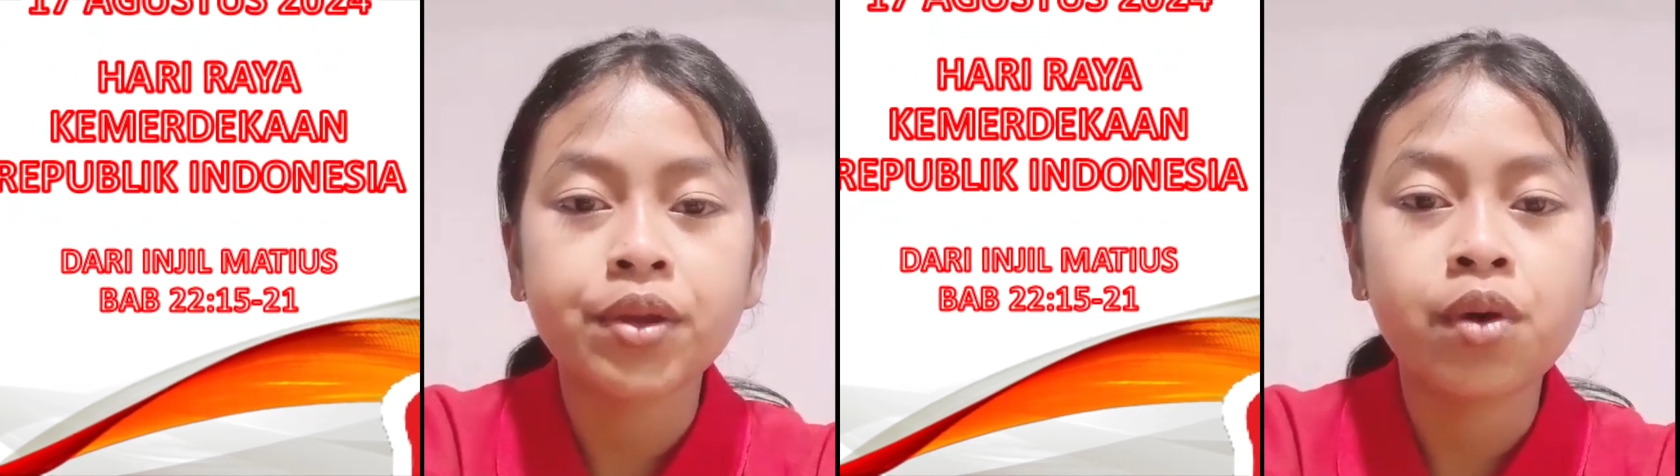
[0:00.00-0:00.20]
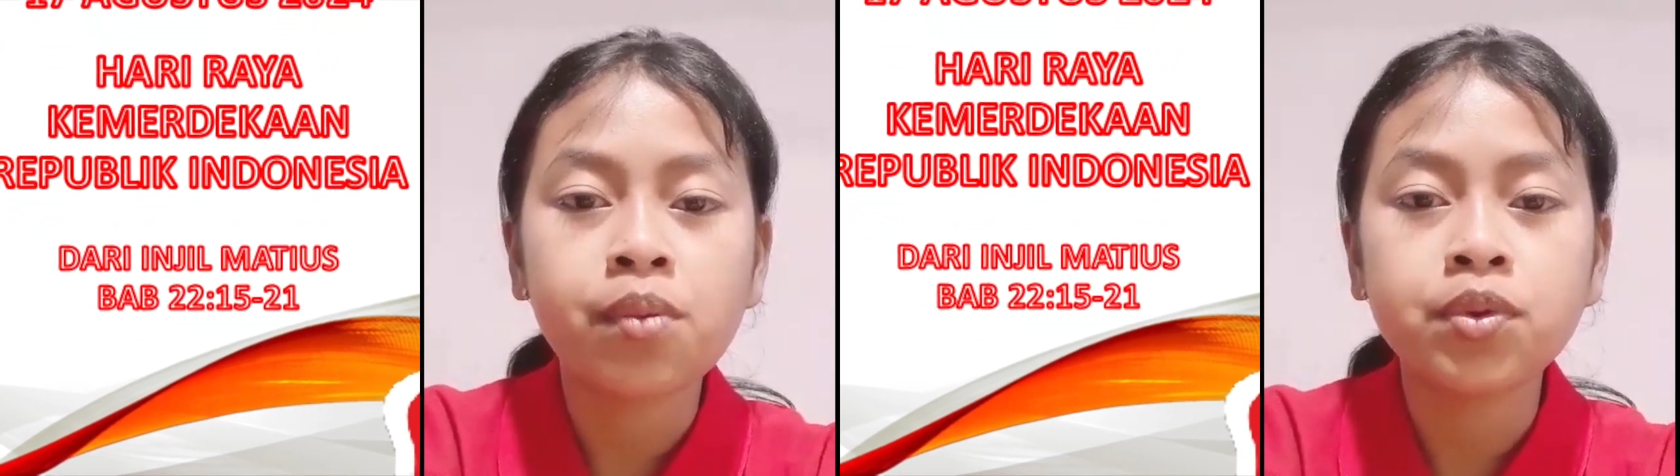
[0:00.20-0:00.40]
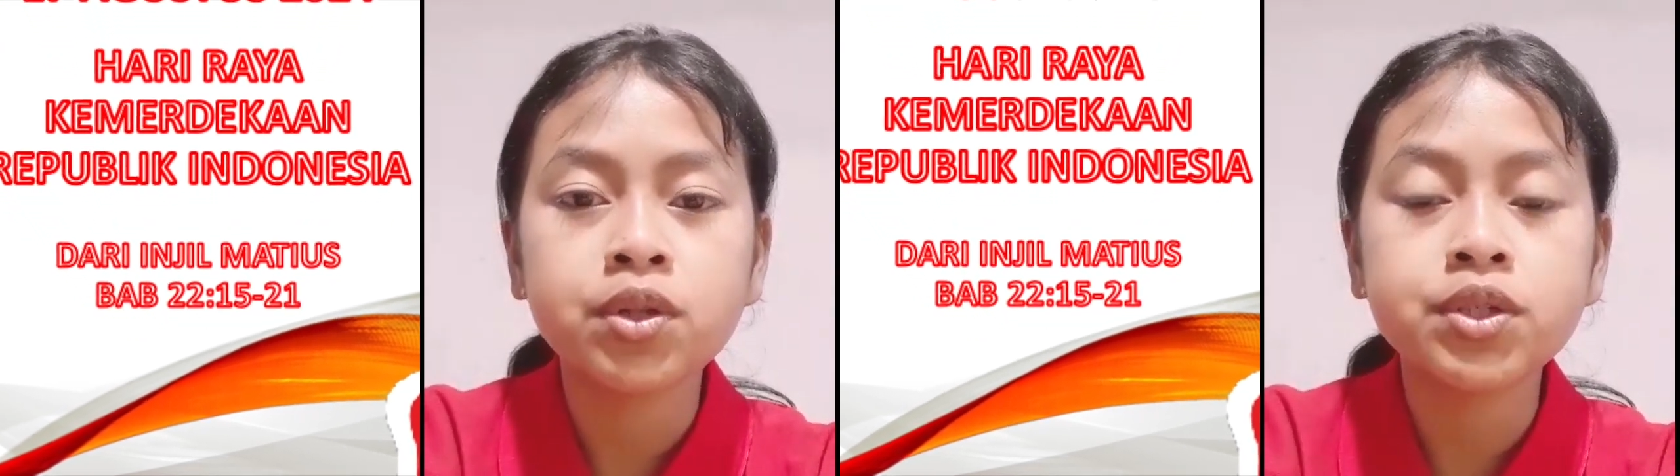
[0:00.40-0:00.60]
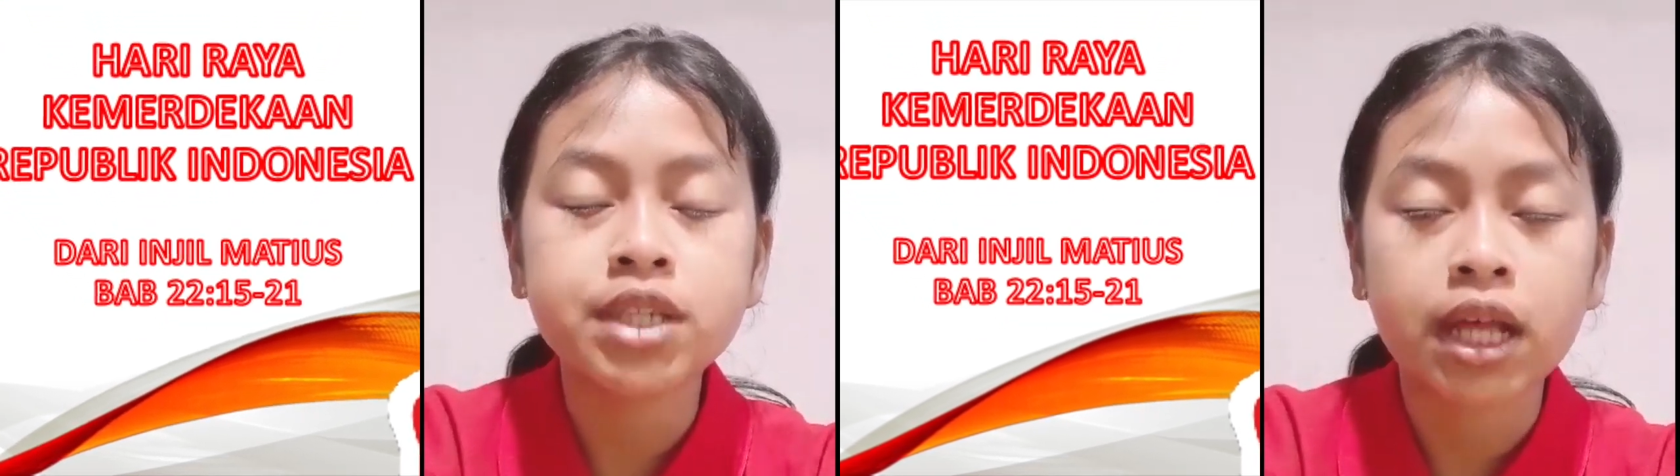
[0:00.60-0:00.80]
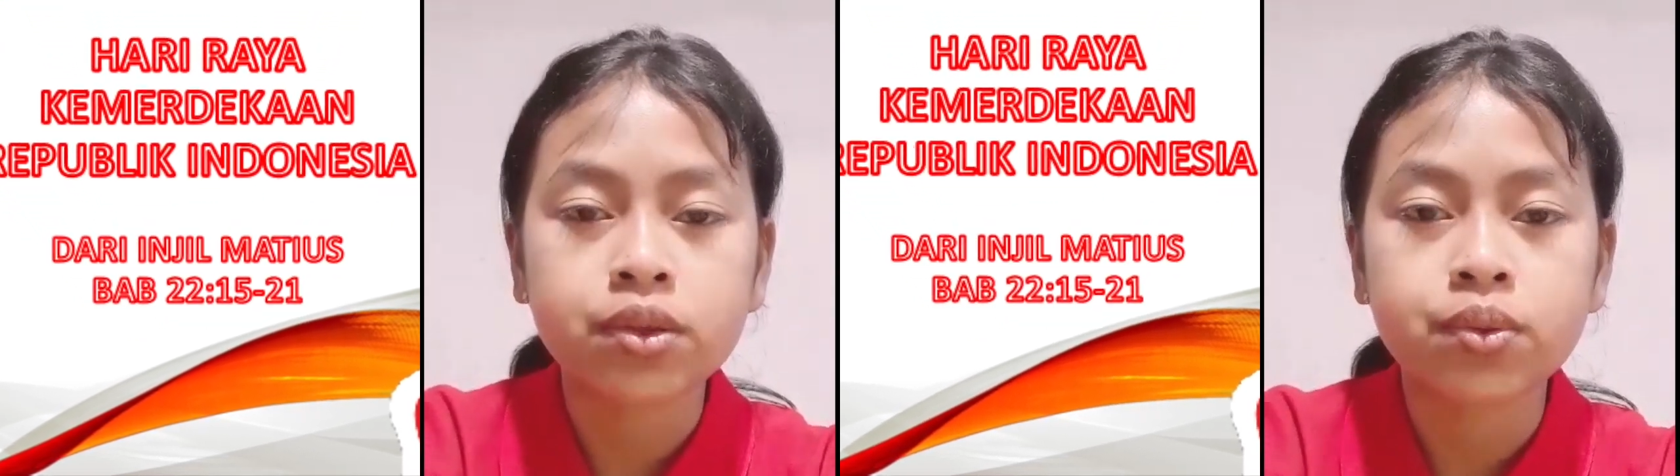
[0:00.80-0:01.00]

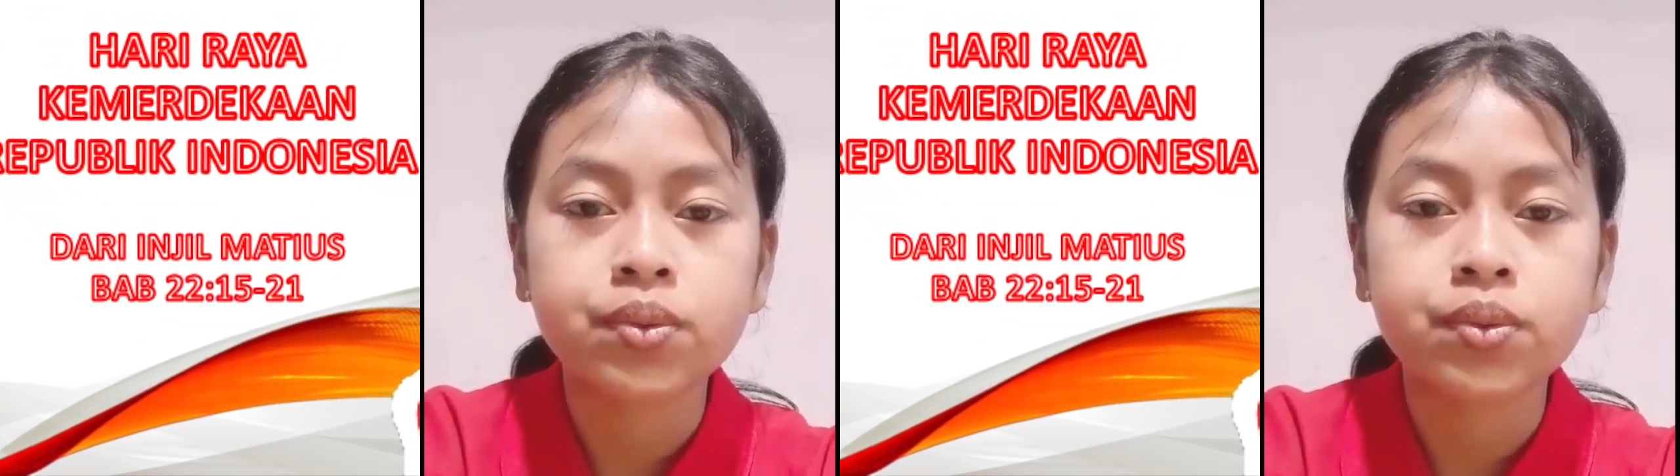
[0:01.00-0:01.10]
21.